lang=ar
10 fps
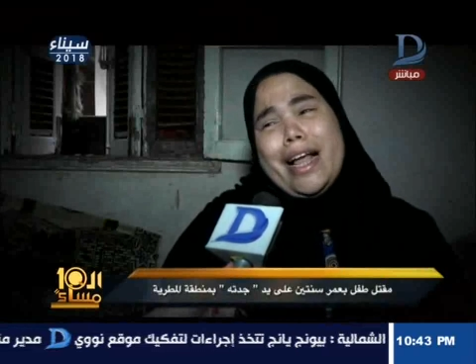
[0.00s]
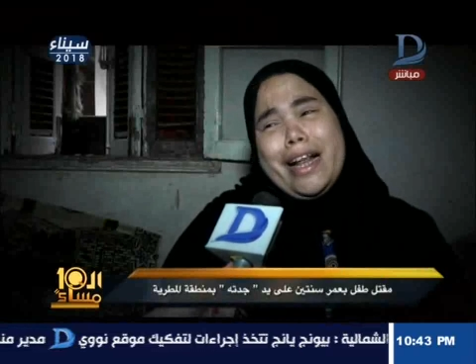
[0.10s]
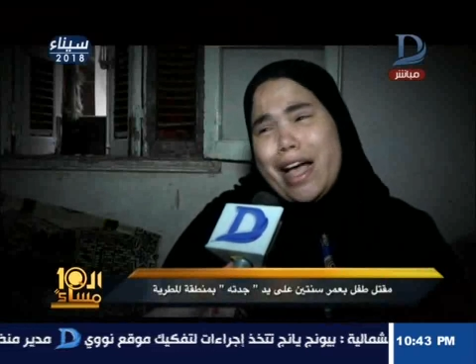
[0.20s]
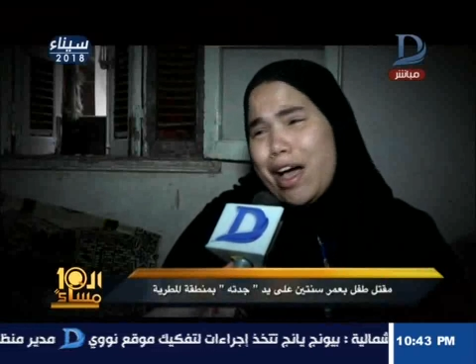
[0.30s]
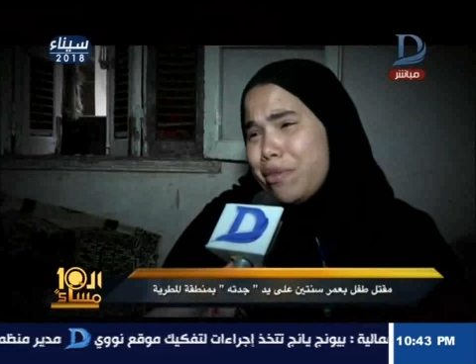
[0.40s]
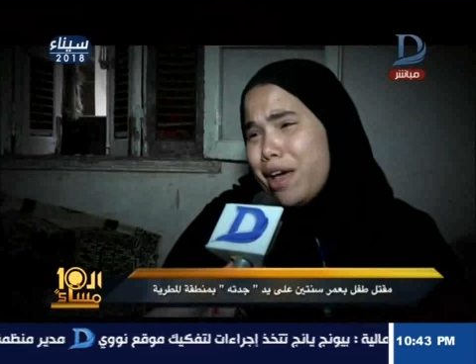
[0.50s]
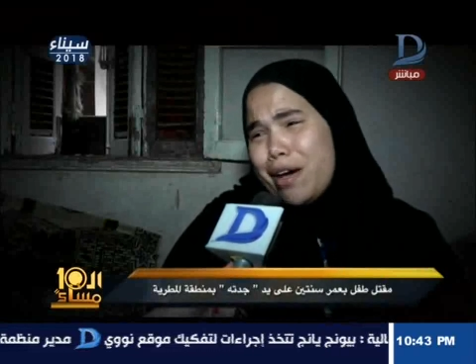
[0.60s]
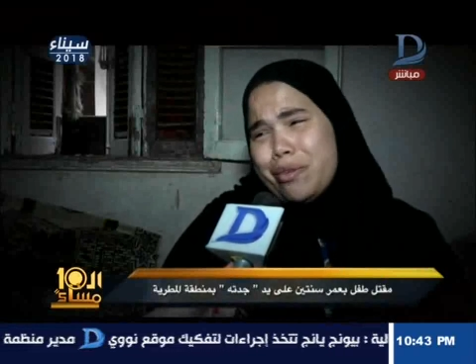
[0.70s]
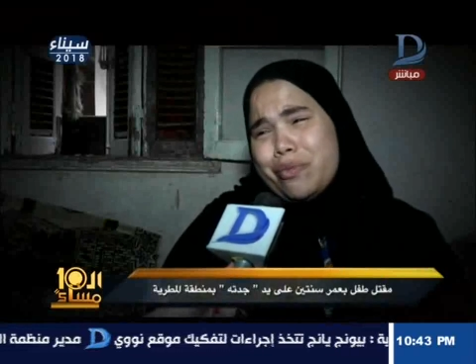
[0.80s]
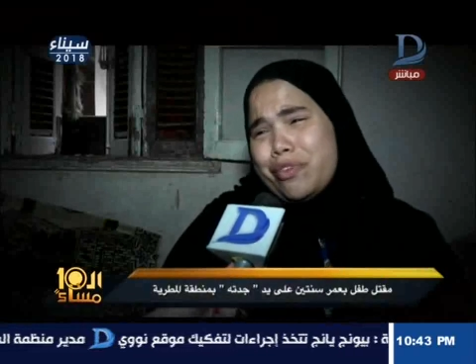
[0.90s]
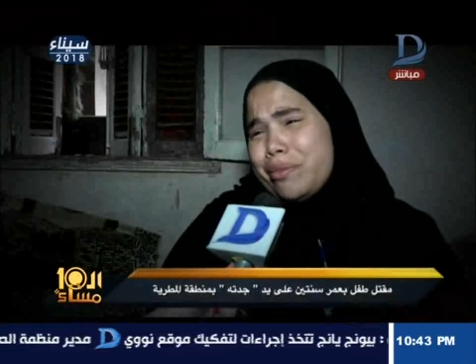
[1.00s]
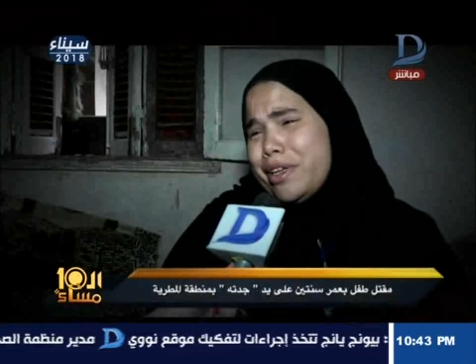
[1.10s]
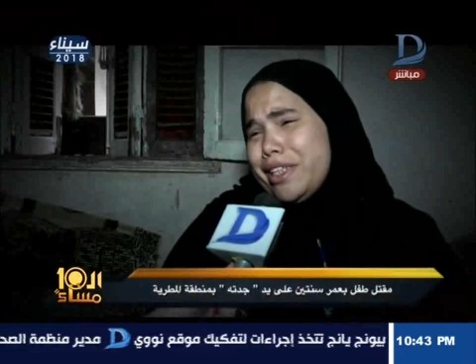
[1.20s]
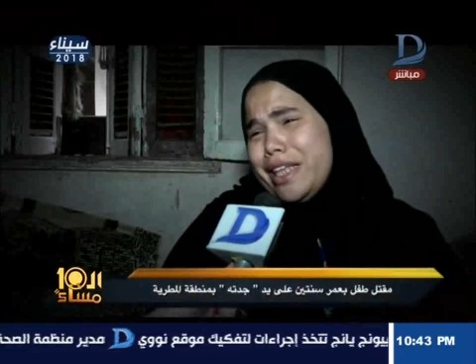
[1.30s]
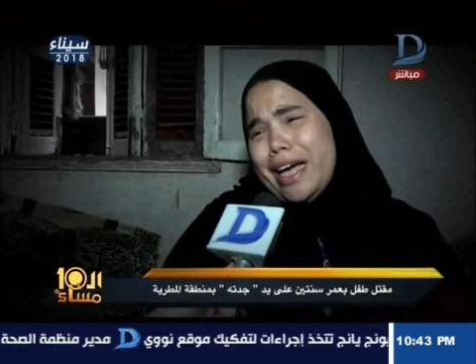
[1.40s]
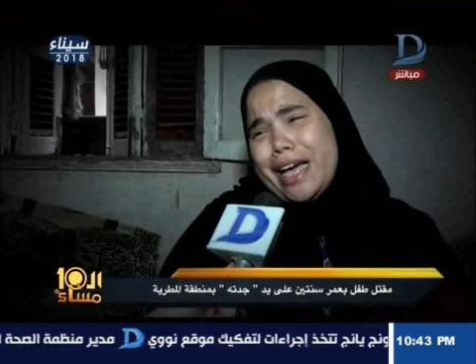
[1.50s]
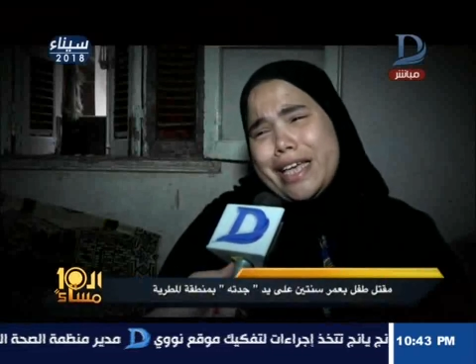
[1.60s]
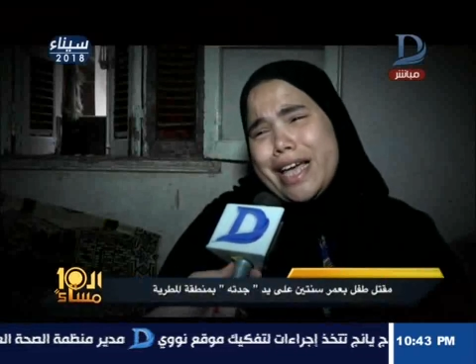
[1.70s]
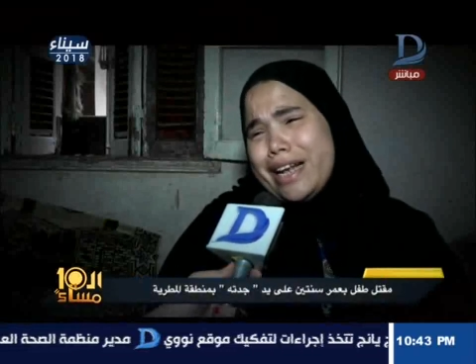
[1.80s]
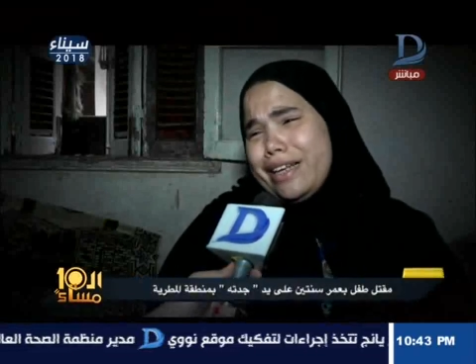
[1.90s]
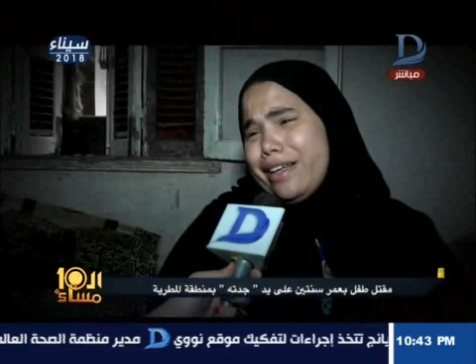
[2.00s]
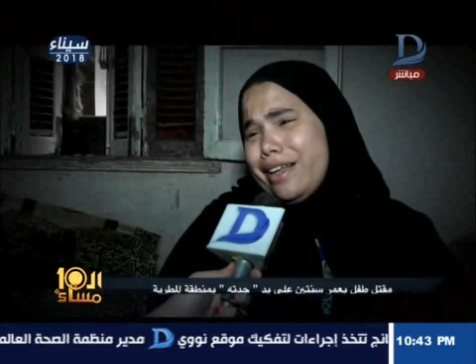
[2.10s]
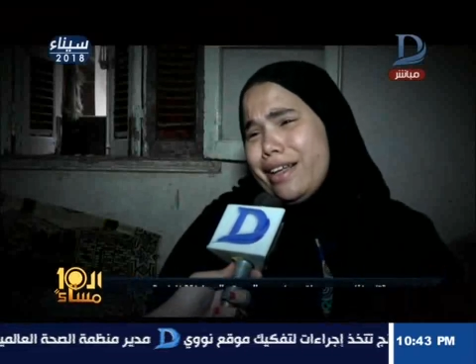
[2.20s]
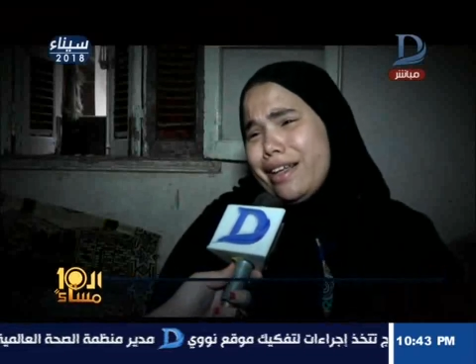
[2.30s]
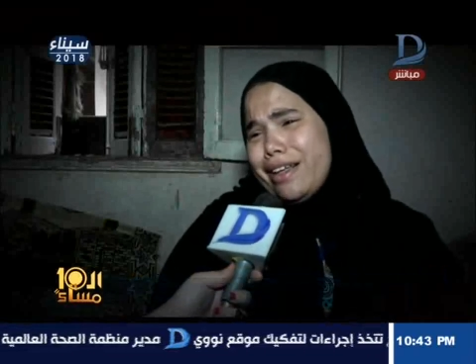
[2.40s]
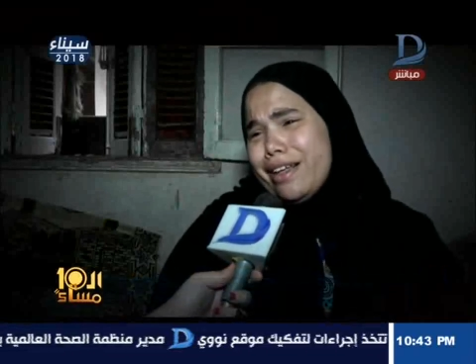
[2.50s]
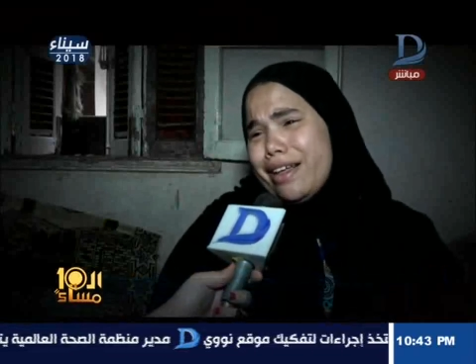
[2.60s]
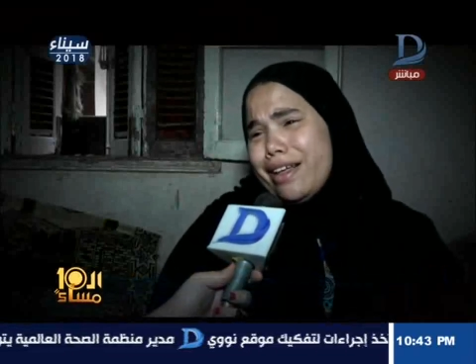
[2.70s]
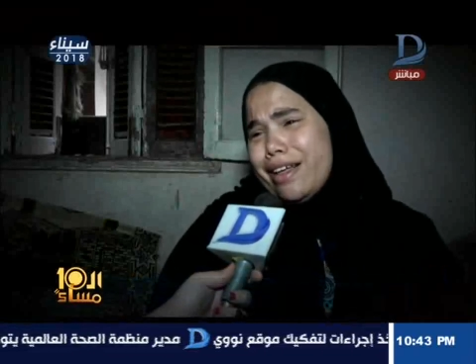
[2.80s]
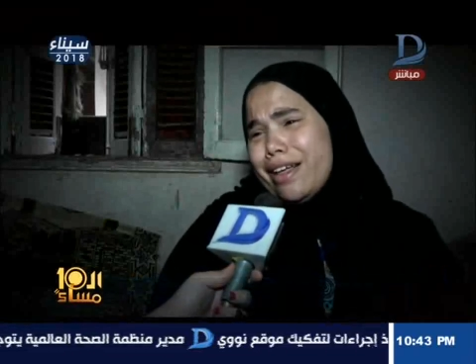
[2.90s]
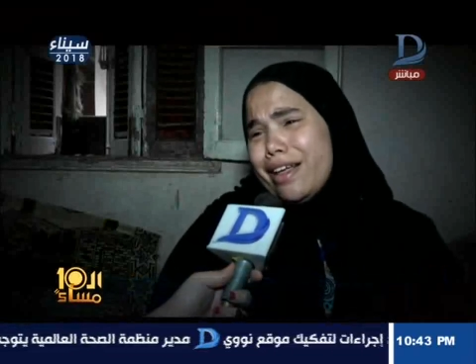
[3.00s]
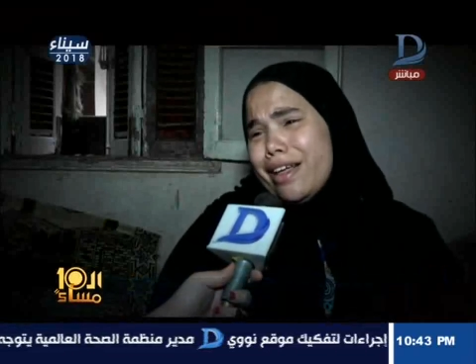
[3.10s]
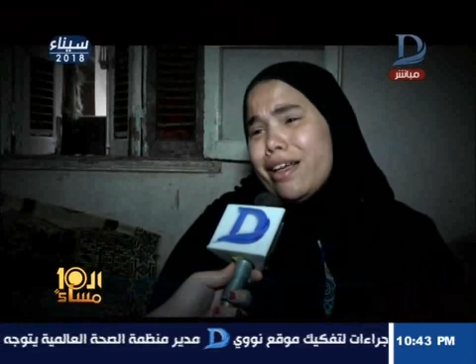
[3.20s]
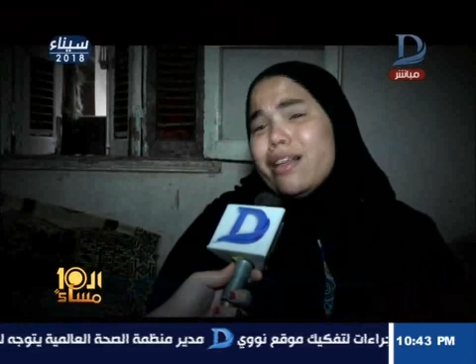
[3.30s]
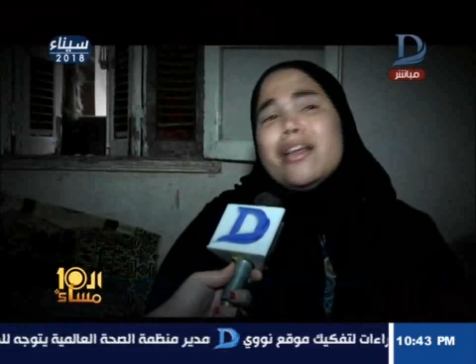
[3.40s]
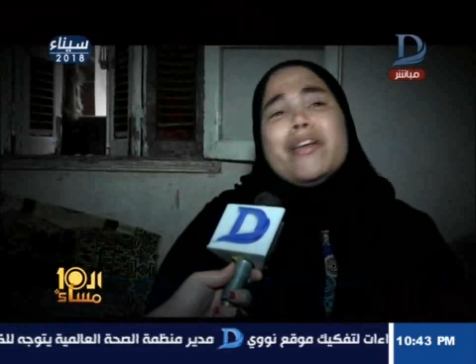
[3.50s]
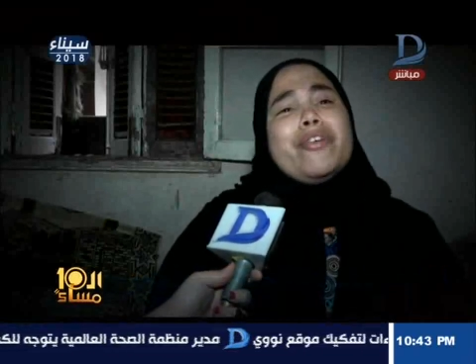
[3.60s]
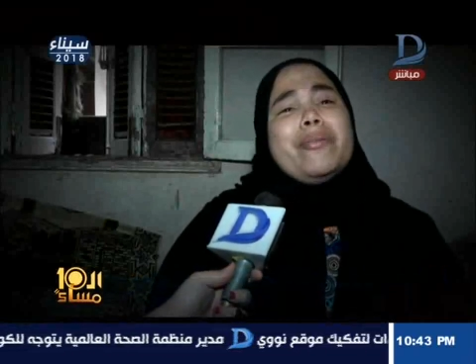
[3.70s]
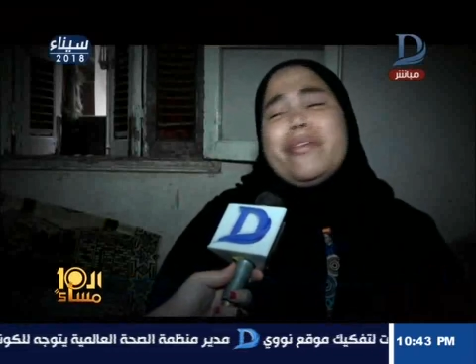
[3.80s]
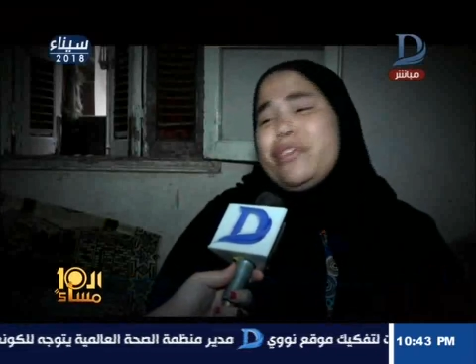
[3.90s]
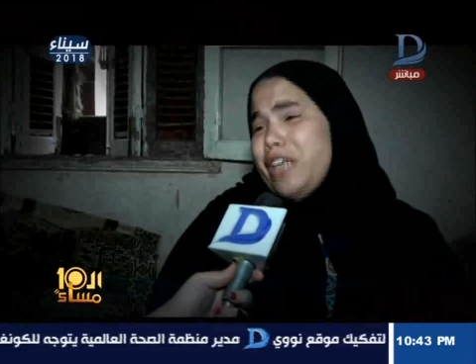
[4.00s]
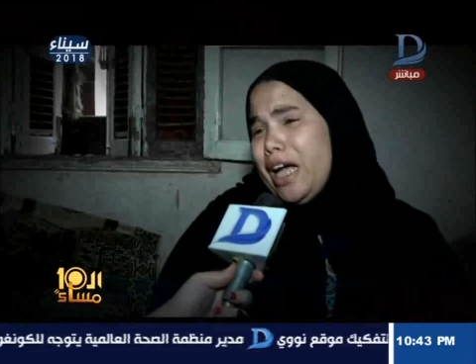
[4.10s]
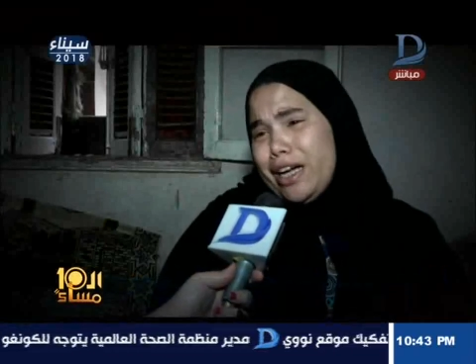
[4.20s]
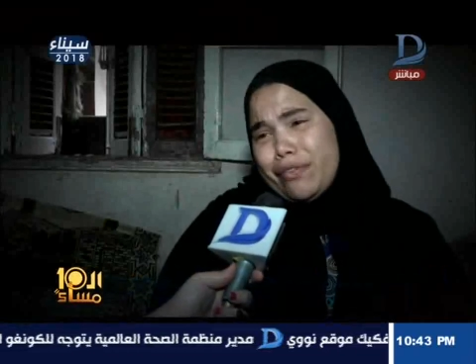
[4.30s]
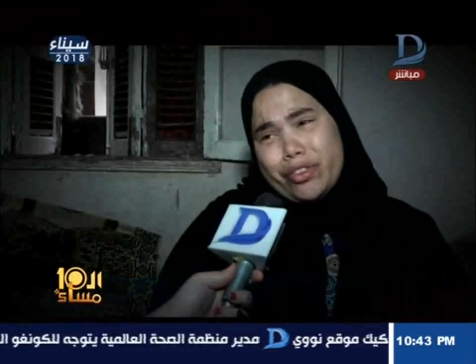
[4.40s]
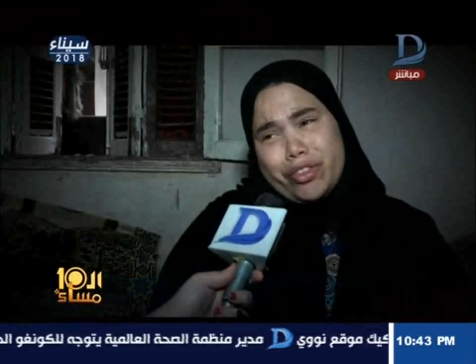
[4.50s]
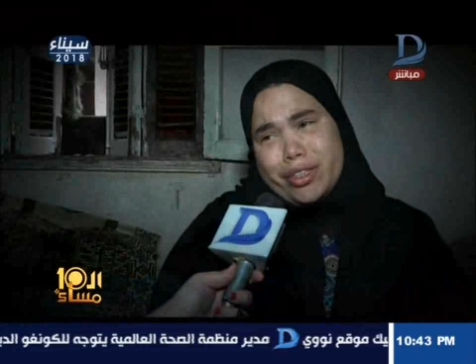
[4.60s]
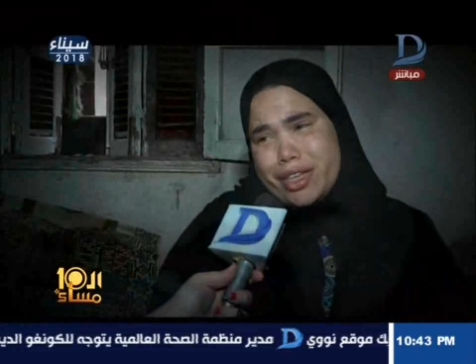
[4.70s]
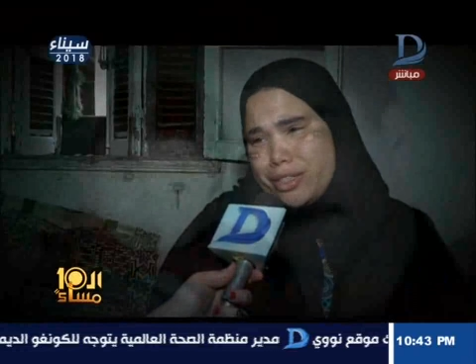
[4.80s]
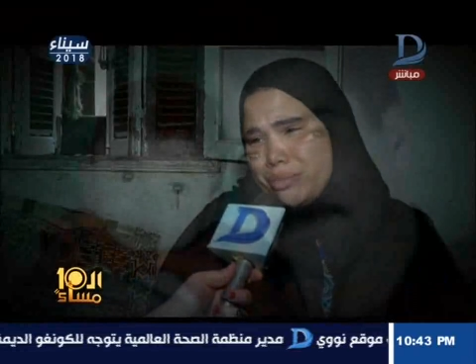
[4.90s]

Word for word: كان غالي قوي قوي فما تتخيلي فما فيش حاجه في